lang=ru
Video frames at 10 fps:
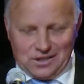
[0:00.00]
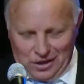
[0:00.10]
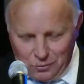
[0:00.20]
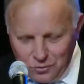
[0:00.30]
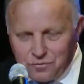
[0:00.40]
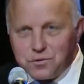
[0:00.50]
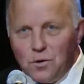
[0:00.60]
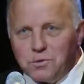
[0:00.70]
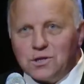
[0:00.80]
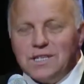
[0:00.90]
Закон в
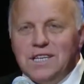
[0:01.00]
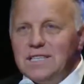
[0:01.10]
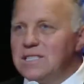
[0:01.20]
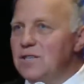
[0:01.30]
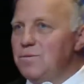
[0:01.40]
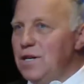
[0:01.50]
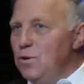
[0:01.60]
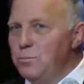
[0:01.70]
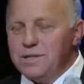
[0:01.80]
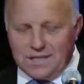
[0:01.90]
том, что если вы
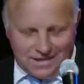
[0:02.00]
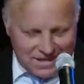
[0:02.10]
любите